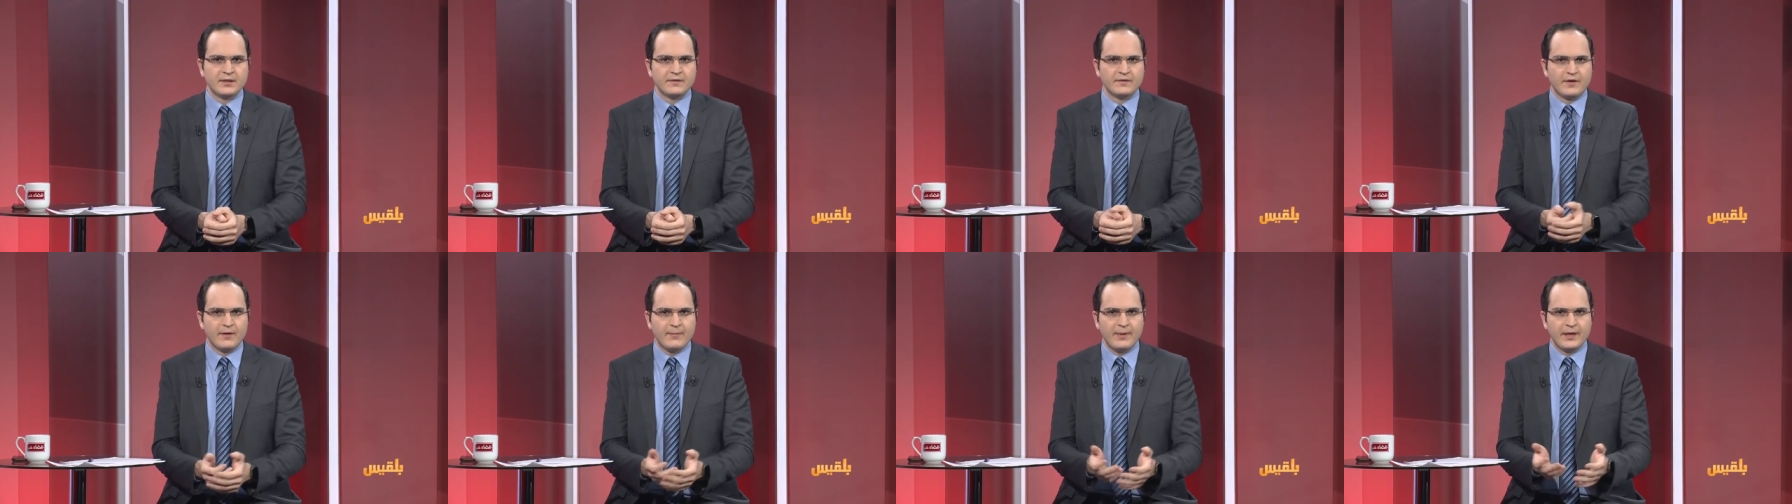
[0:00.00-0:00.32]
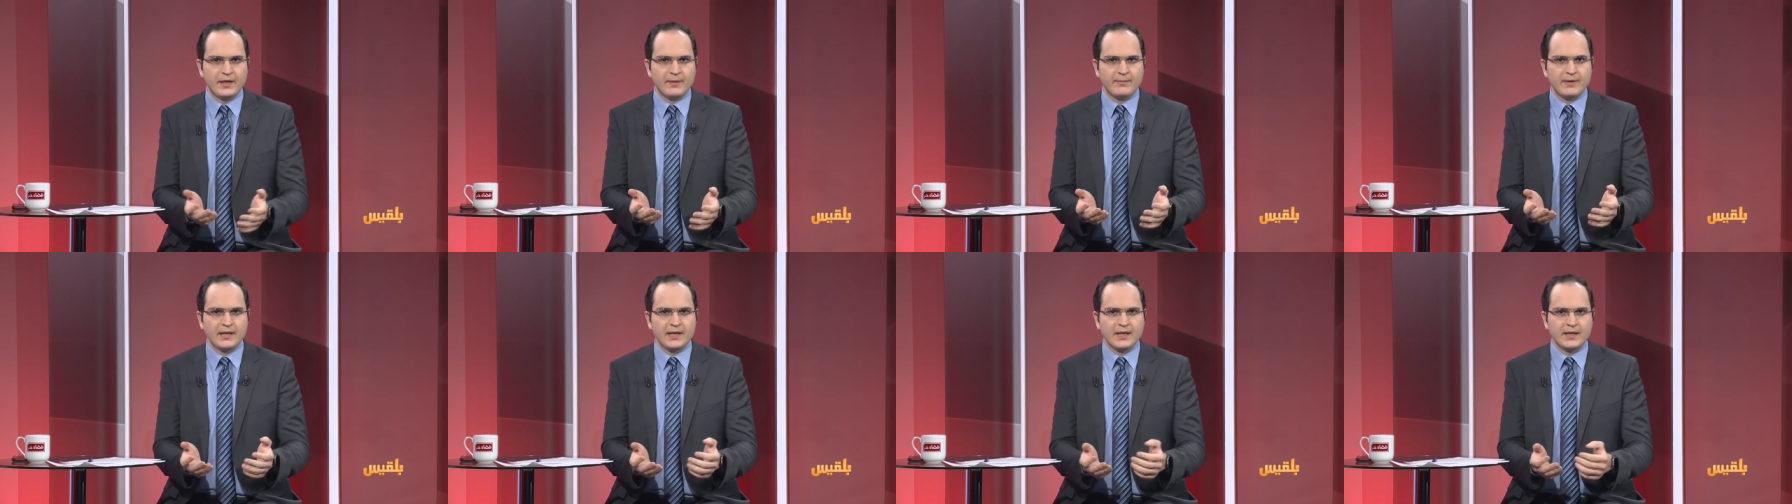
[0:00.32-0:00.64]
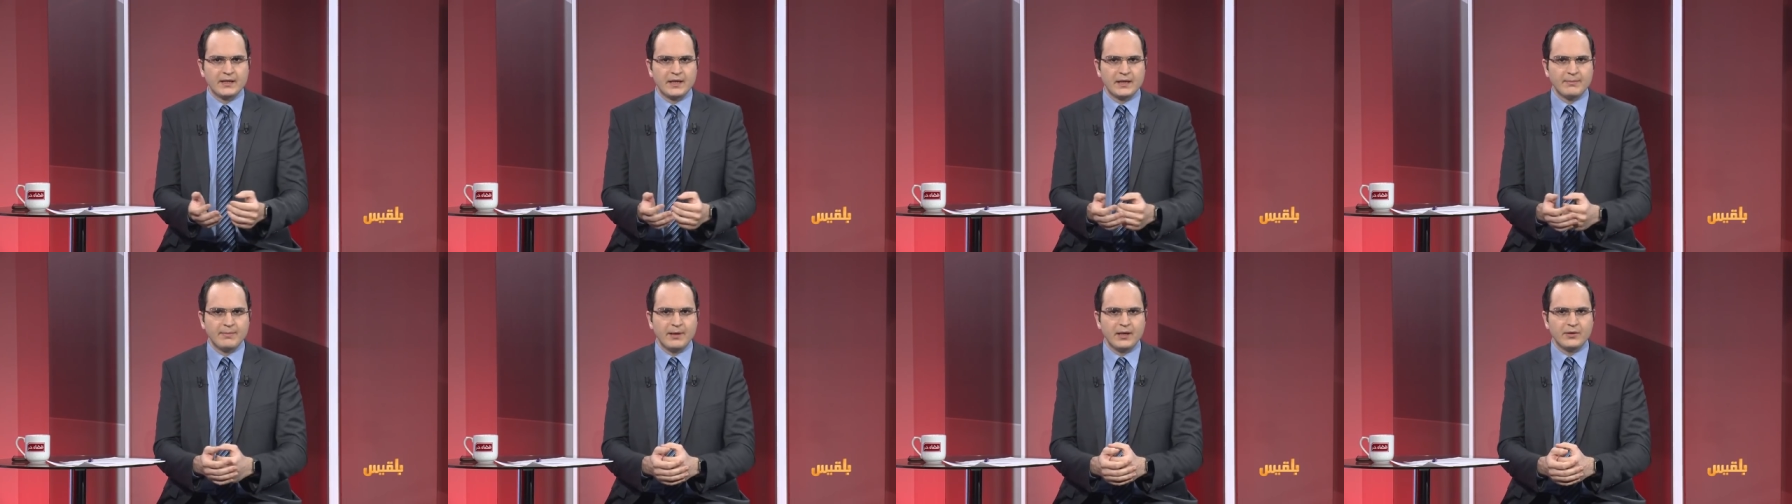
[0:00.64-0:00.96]
فبينما
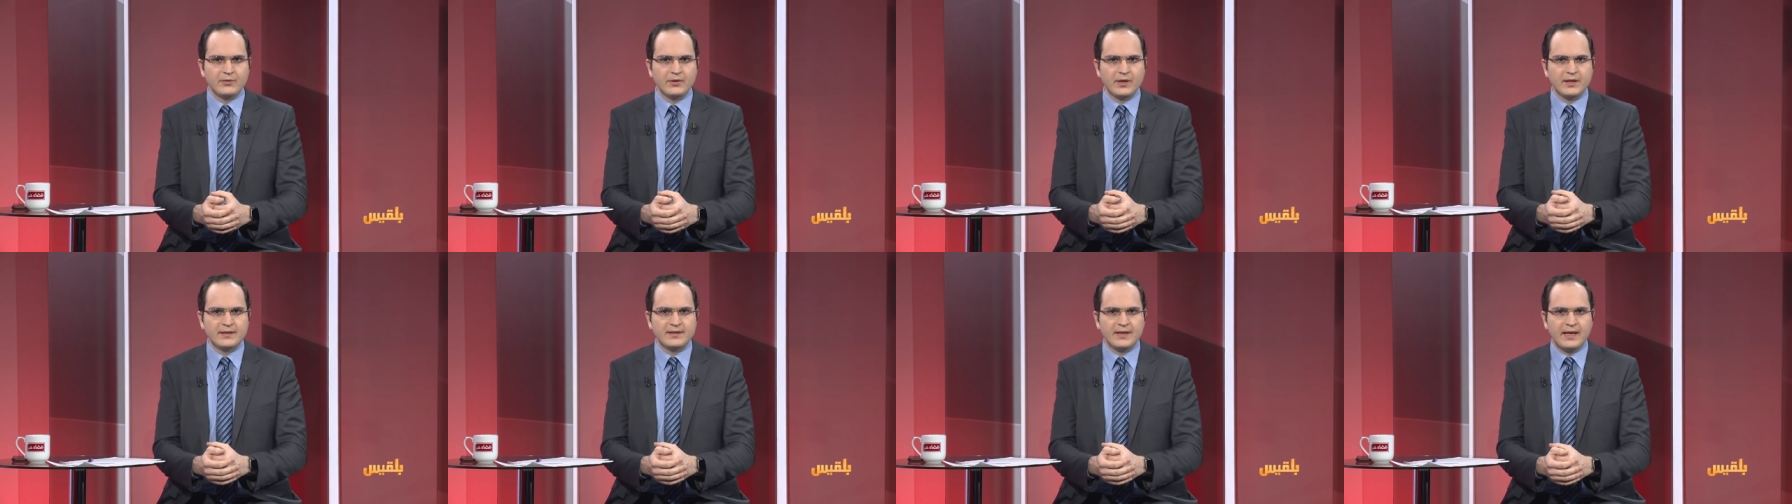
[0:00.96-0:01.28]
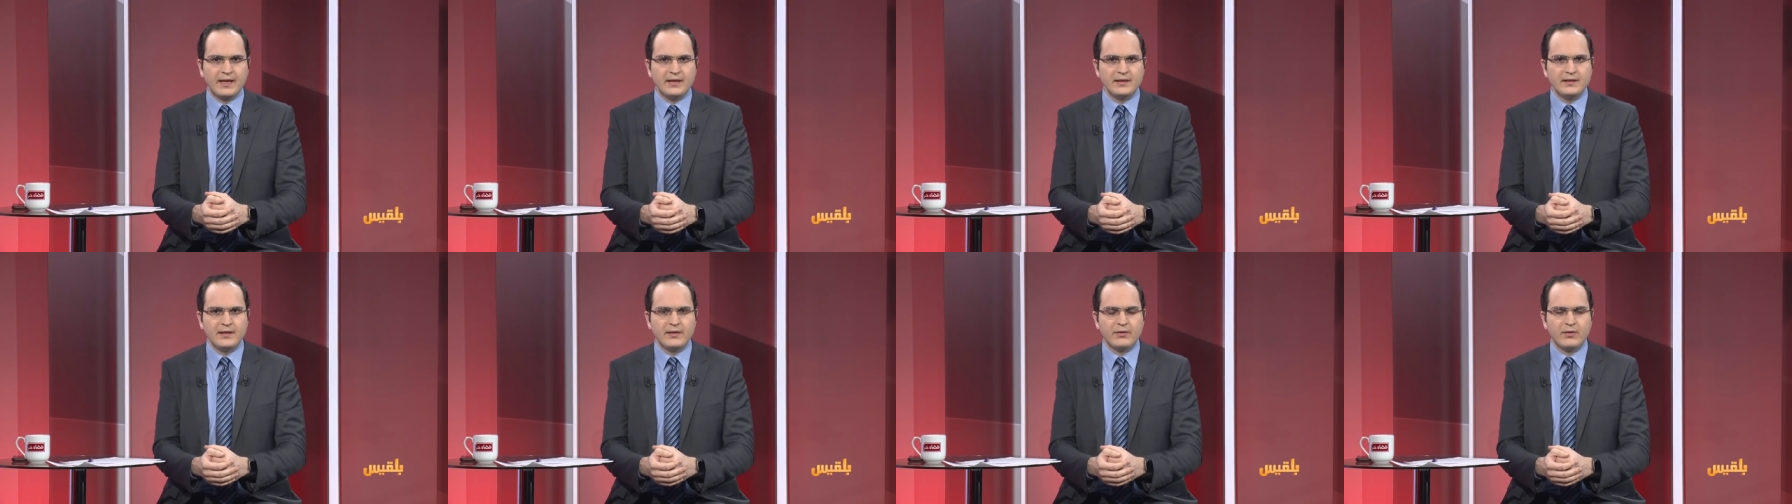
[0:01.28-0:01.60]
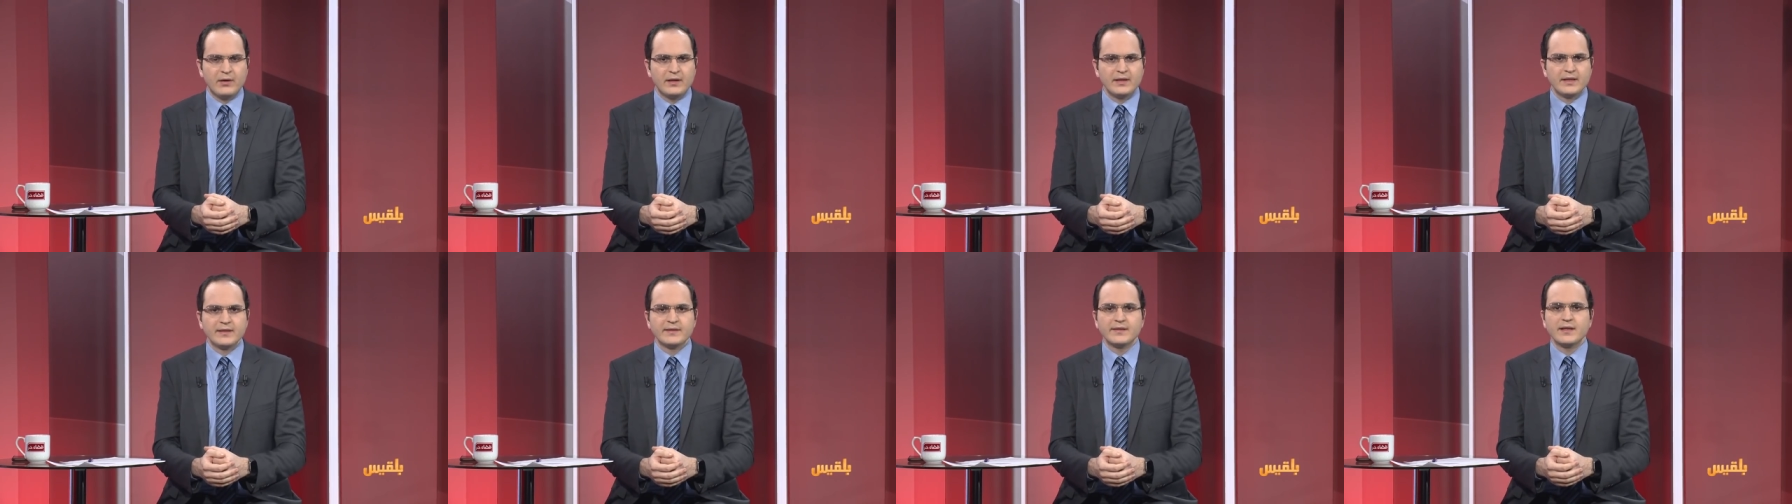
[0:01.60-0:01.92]
كان البعض يتحدث
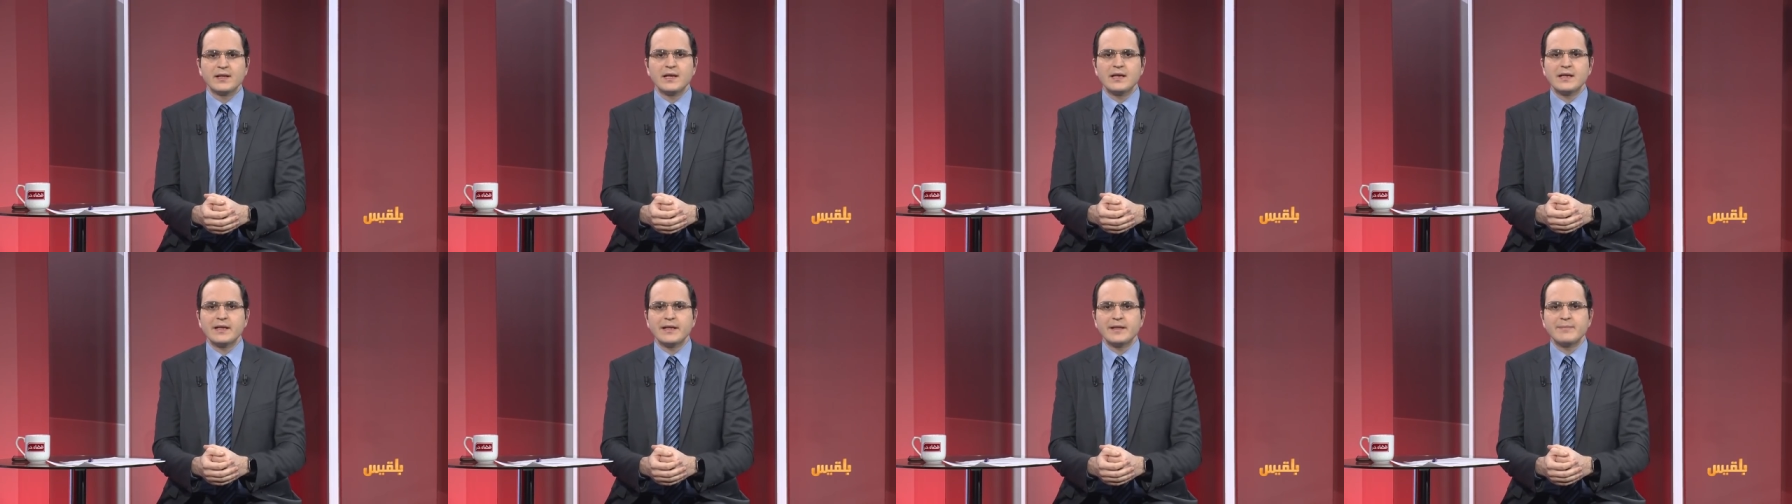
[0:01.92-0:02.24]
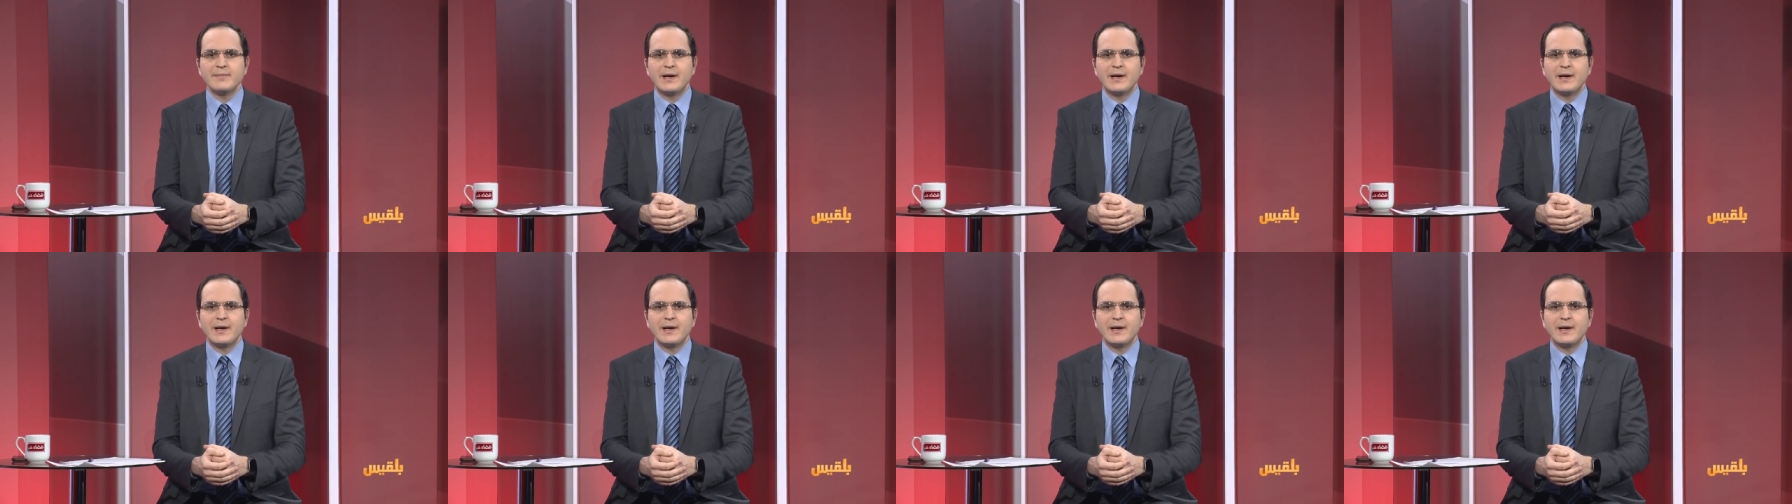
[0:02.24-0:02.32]
عن انطلاق